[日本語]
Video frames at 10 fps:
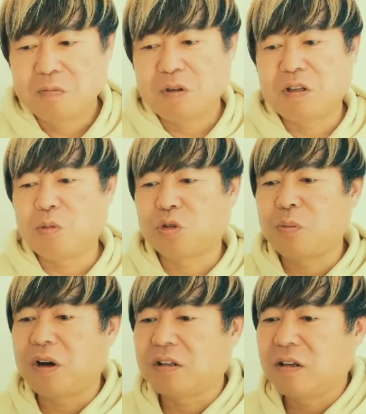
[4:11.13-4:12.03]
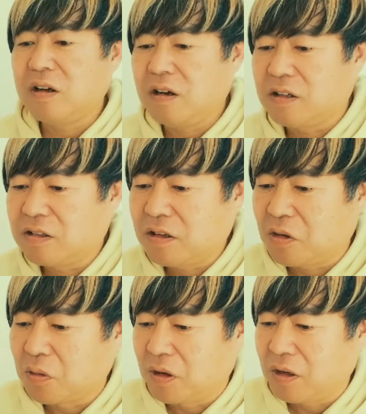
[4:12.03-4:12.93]
まあでもそれも浅はかです
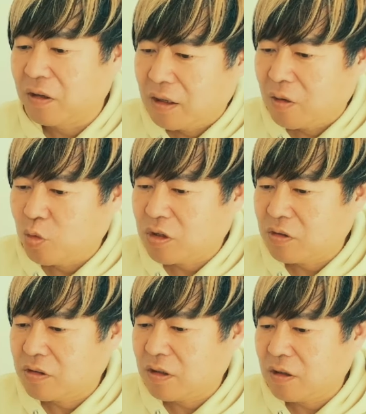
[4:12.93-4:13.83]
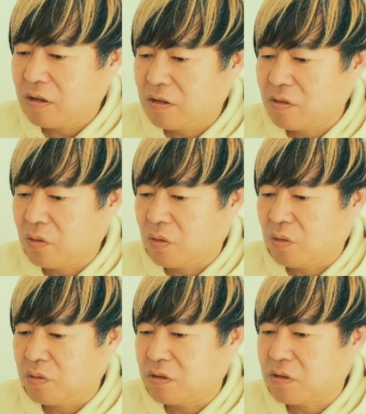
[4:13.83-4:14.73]
けどね。むちゃくちゃな話
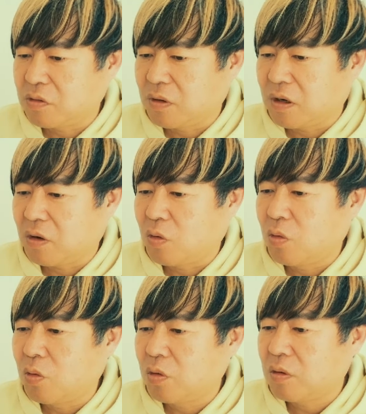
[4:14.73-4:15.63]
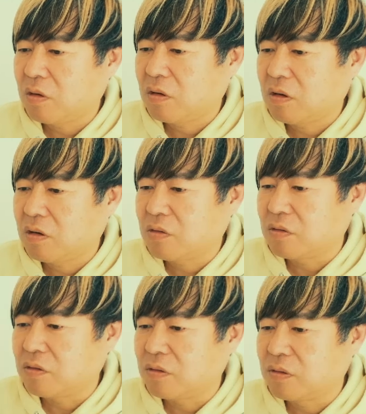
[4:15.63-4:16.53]
を実は大き
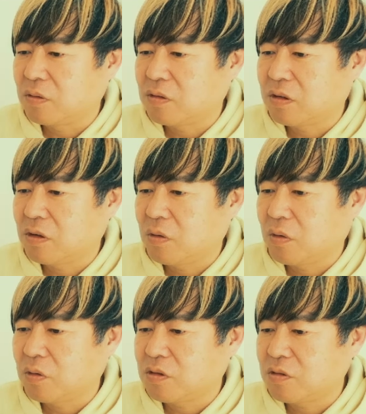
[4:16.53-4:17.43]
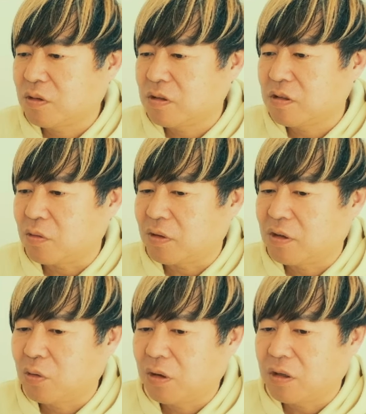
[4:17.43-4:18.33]
く風呂敷を週刊新潮が
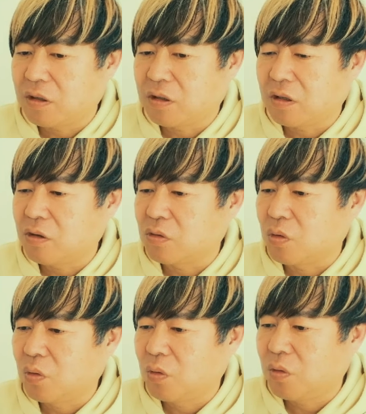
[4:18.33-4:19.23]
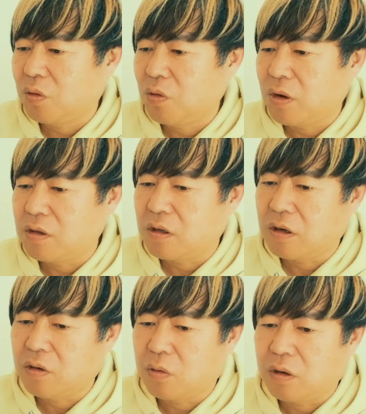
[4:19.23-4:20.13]
広げちゃったっていうところなんじゃ
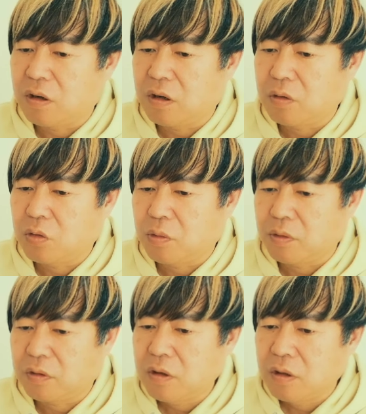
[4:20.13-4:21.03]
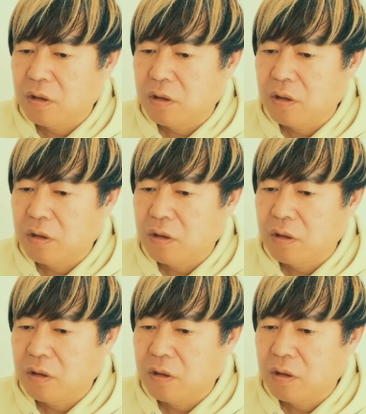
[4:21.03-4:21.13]
ないのかなと思います。